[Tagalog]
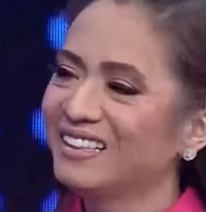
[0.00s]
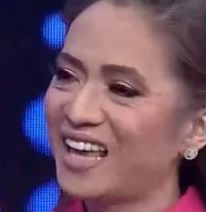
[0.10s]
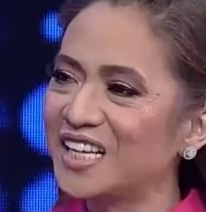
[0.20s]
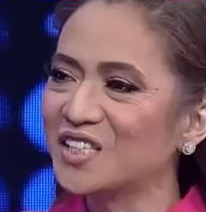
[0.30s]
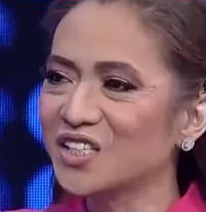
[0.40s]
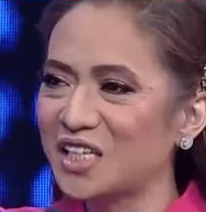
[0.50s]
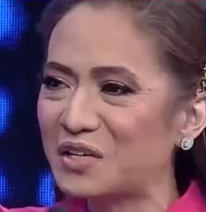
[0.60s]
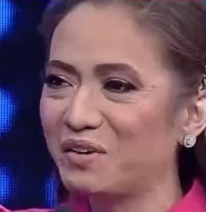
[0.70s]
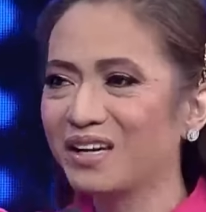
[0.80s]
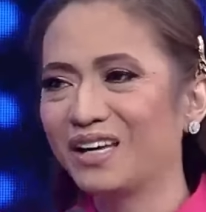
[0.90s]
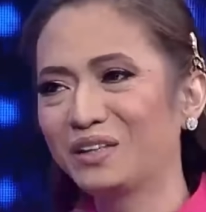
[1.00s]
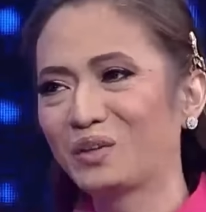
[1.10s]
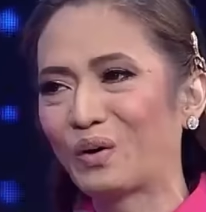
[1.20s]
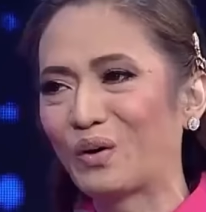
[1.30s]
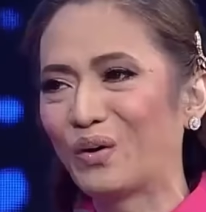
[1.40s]
Nice to see you,
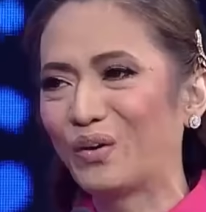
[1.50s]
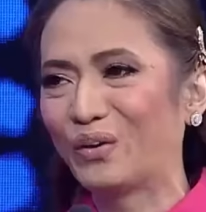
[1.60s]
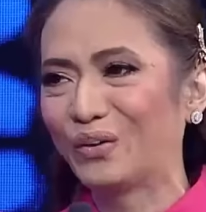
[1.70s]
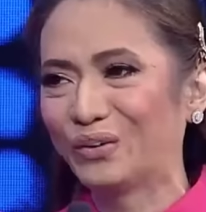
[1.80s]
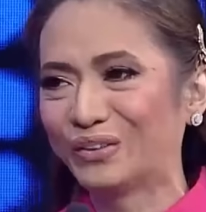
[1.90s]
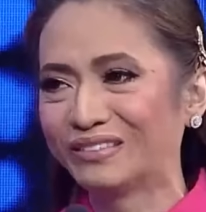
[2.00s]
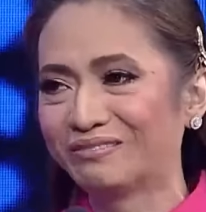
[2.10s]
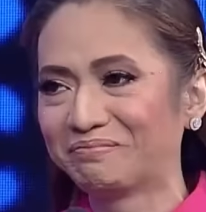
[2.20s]
Magundong.